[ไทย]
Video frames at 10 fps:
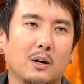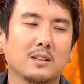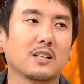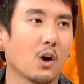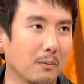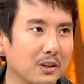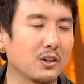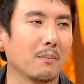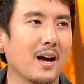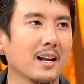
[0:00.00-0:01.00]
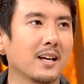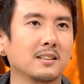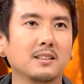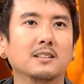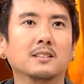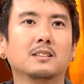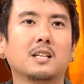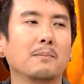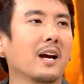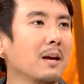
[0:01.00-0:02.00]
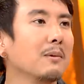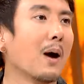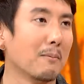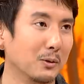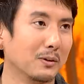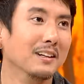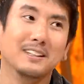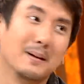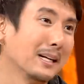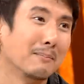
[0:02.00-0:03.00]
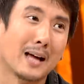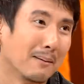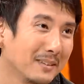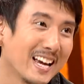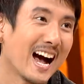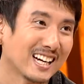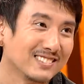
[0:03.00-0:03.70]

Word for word: ว่าจะตอบเท่าที่ตอบได้เลยกันคือ ทำยังไงให้มีความสุขเป็นคำถามที่ยาก